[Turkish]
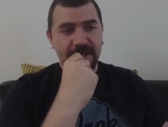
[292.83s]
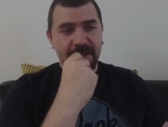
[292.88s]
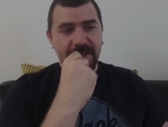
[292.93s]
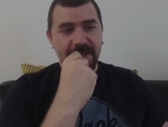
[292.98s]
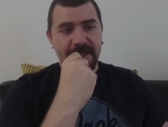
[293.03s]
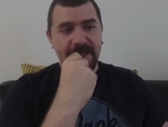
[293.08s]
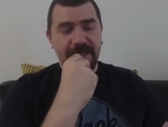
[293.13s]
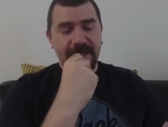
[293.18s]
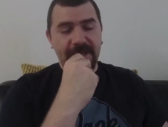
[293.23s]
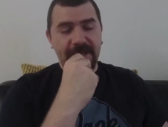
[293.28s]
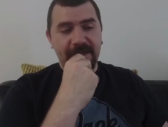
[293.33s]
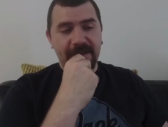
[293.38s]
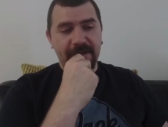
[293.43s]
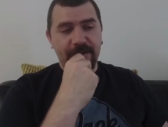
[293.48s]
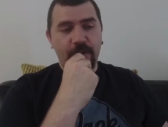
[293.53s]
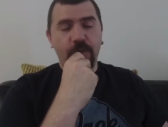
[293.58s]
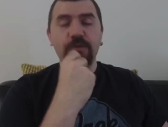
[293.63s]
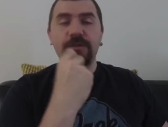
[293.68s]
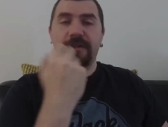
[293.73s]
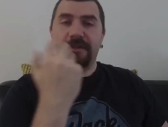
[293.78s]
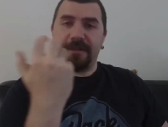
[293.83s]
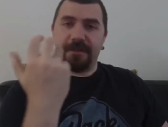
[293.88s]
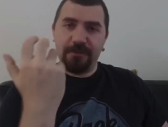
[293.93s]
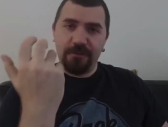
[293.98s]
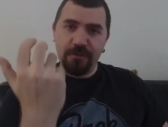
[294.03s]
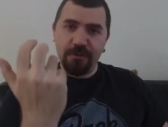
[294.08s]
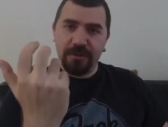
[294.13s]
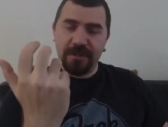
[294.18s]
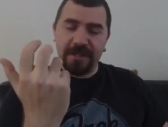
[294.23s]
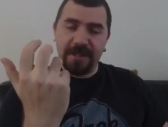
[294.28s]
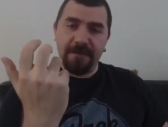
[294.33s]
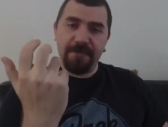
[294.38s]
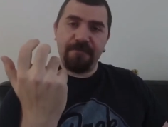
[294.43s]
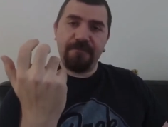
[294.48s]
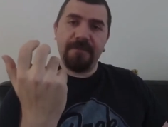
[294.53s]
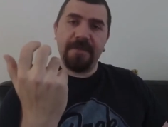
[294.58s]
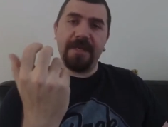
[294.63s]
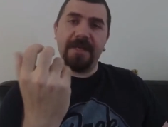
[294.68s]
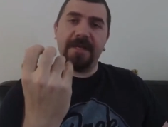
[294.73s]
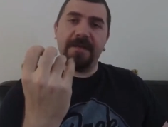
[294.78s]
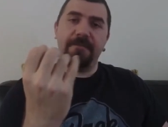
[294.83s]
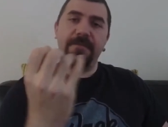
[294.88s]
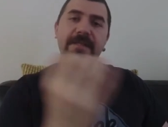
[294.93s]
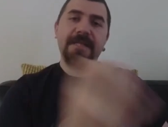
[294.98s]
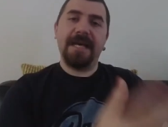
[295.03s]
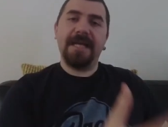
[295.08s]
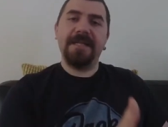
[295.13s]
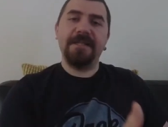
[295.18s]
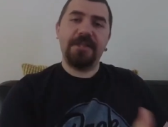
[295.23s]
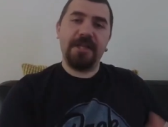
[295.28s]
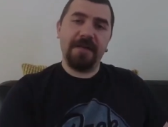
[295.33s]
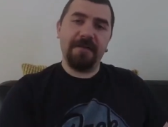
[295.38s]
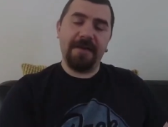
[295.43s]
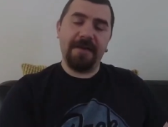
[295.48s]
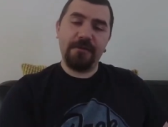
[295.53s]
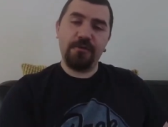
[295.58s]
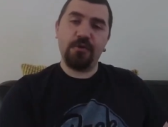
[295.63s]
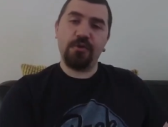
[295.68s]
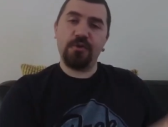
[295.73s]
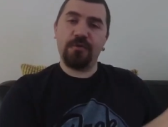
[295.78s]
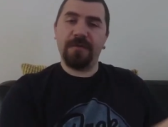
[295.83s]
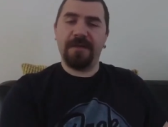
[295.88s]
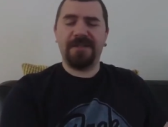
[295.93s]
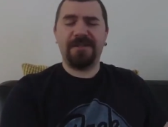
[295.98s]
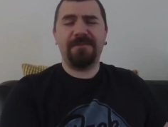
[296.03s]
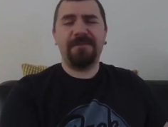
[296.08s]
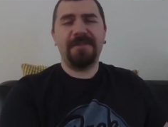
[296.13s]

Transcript: E, orada da diyor ki e, bir tane şey var, çocuk var.